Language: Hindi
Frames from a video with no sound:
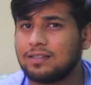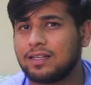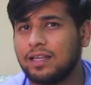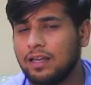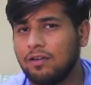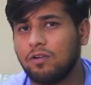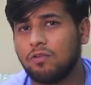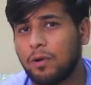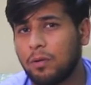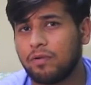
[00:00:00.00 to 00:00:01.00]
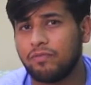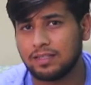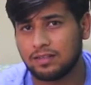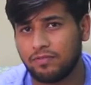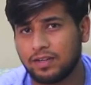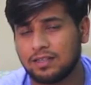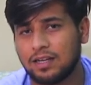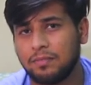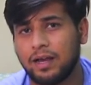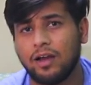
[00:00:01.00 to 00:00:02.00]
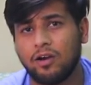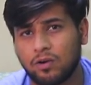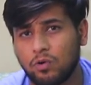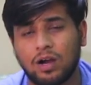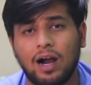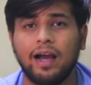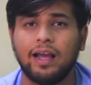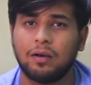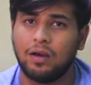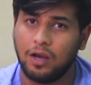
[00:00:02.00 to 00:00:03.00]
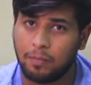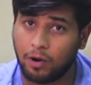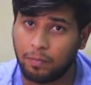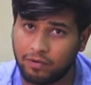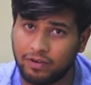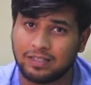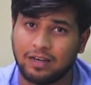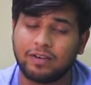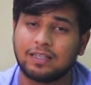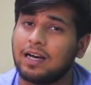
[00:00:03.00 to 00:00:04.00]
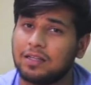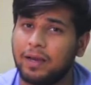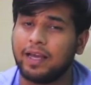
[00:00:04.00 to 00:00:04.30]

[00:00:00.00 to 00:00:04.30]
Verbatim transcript: सकते हैं कि वो प्रॉपर फेस लिफ्ट के साथ में आए और गुरखा एक प्रॉपर फेस लिफ्ट के साथ में